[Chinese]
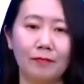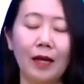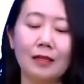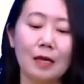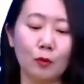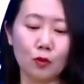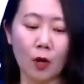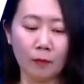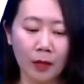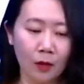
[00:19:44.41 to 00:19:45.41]
好了，再比如
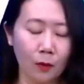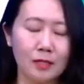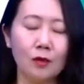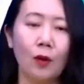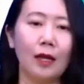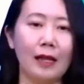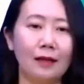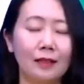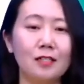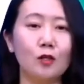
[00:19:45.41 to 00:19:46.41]
说，我经过了两
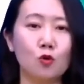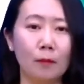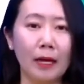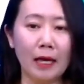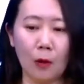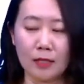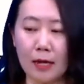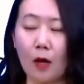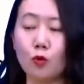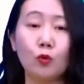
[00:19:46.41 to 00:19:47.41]
年的这个准备，哎，我
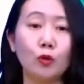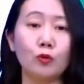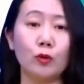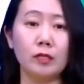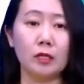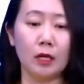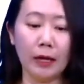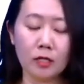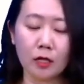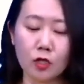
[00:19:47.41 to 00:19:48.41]
将要出国去学习，哎，
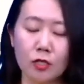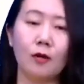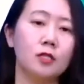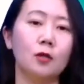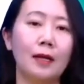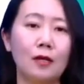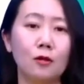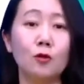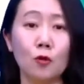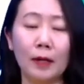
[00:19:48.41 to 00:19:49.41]
这个事先有计划、打
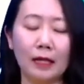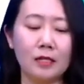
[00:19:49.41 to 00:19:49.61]
算、有准备的，